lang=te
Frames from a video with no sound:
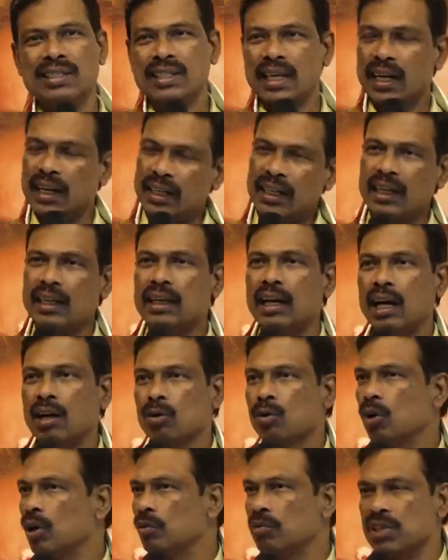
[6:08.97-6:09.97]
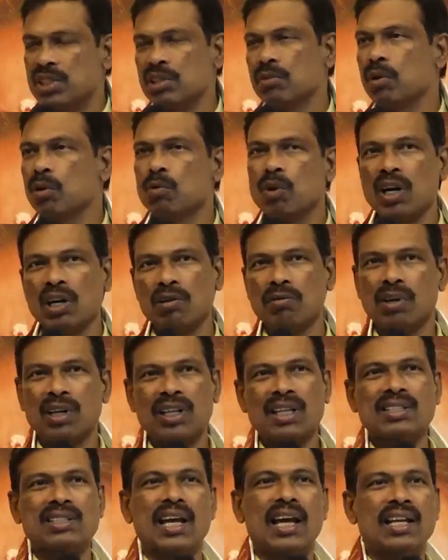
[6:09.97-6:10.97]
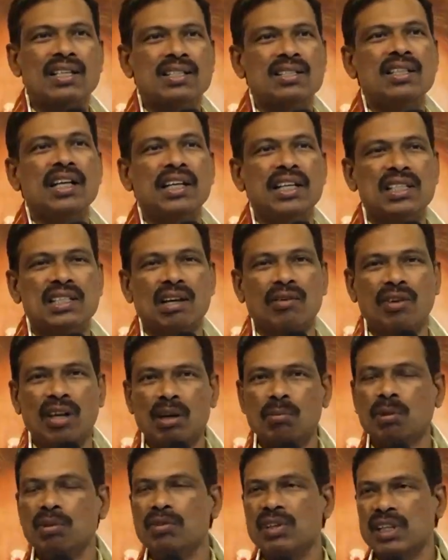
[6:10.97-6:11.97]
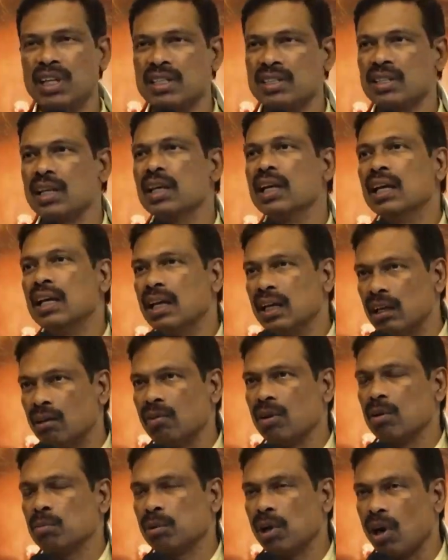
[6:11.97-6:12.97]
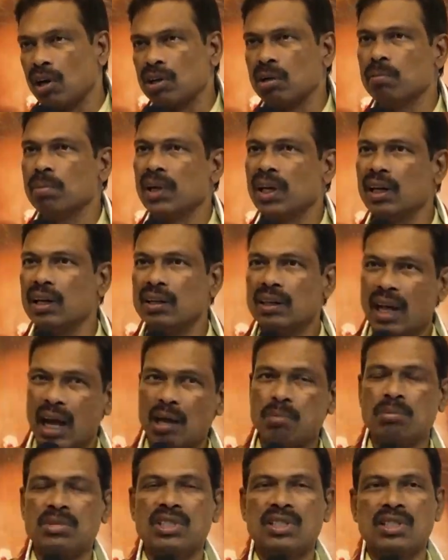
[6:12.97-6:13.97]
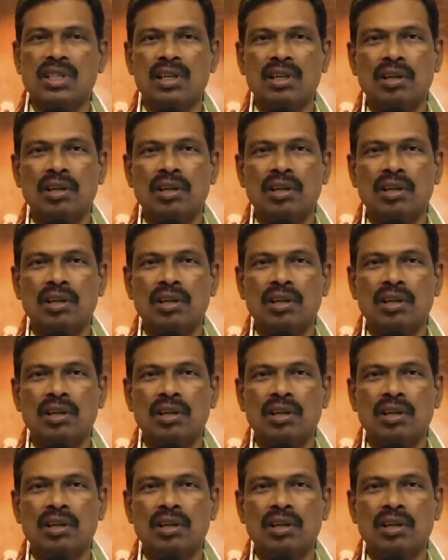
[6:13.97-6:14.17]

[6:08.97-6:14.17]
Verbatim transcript: జెనెటిక్గా అనుకోండి విచ్ ఎవర్ వాట్ ఎవర్ ద సైన్స్ దట్ ఈస్ అవైలబుల్ విత్ అస్ ఇన్ అవర్ కాంటెంపరీ టైమ్స్